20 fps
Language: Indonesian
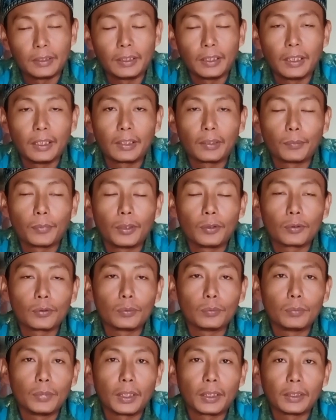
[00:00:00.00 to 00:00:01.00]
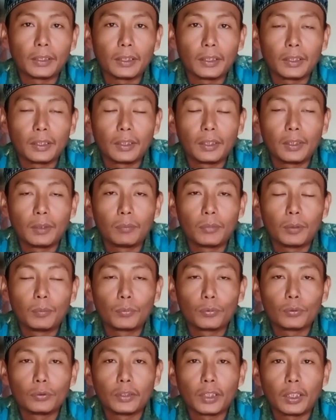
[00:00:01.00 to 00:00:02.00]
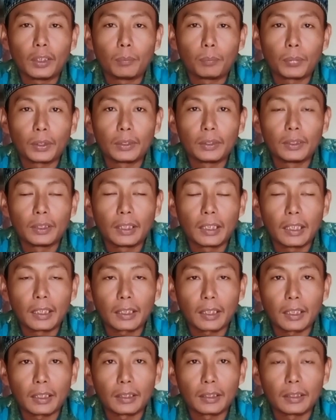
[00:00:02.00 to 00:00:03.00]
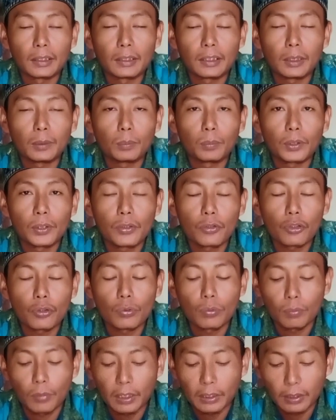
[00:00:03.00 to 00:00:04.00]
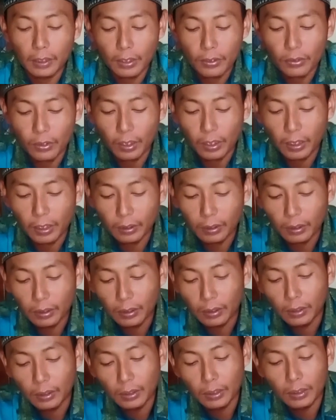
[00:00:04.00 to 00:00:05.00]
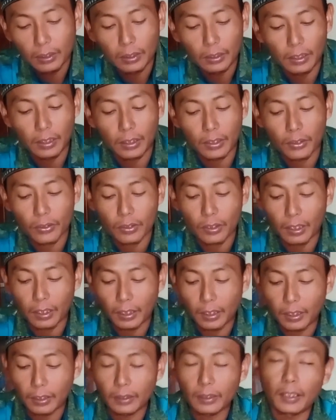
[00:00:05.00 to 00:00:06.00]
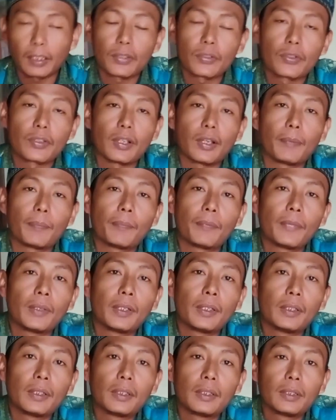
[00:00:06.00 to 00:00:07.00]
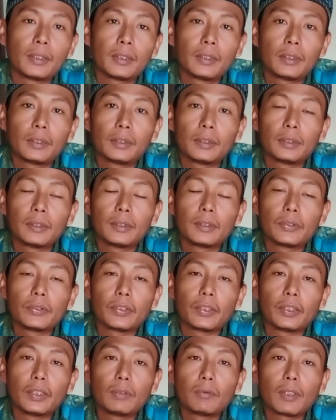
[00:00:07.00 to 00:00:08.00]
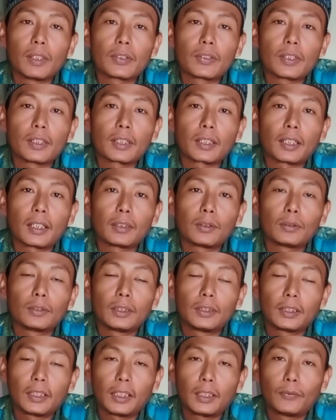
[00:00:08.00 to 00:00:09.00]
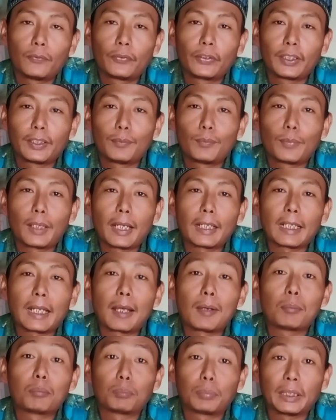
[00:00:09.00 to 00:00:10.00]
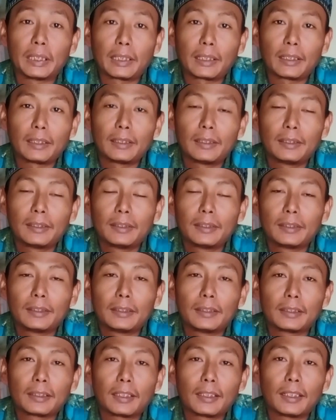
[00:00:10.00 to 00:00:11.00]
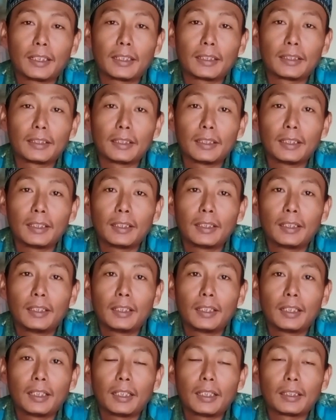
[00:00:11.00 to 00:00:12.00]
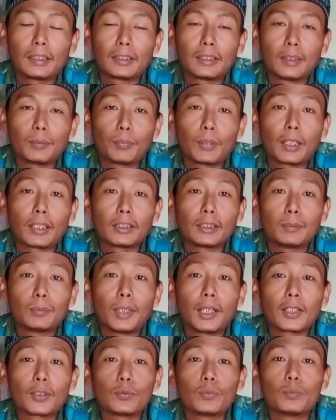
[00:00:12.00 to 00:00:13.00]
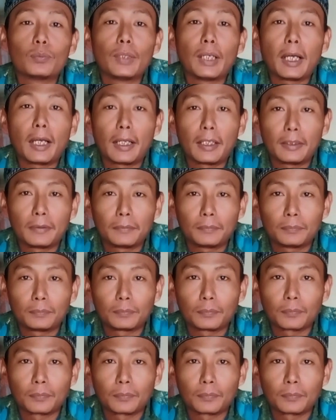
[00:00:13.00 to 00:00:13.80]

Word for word: Ini harimau kumbang ya, mempunyai pendengaran dan penciuman yang sangat yang sangat tajam. Jadi wajar kalau di dalam film Mak Lampir kan ada ada panglima kumbang.